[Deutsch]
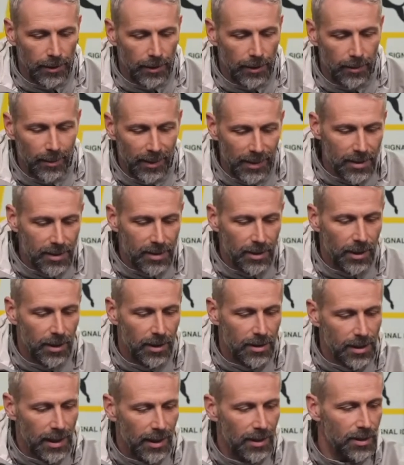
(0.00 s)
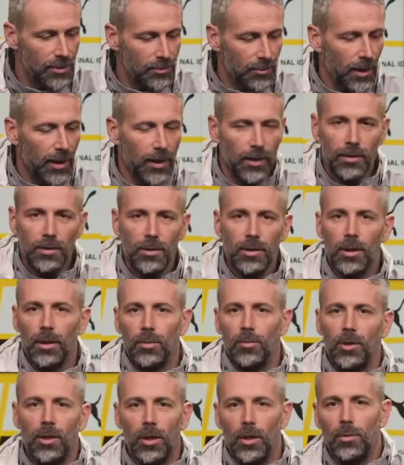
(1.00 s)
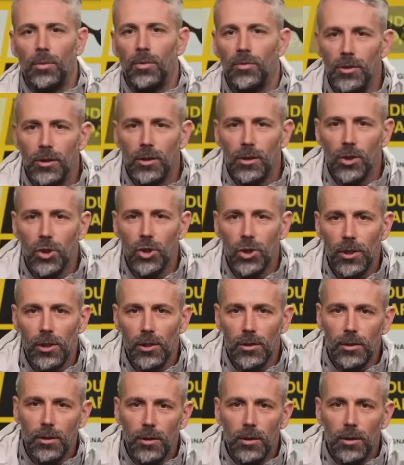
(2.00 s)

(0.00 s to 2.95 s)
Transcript: Ich meine, das sind ja jetzt alles Fragen, die kriegt man dann immer wieder gestellt.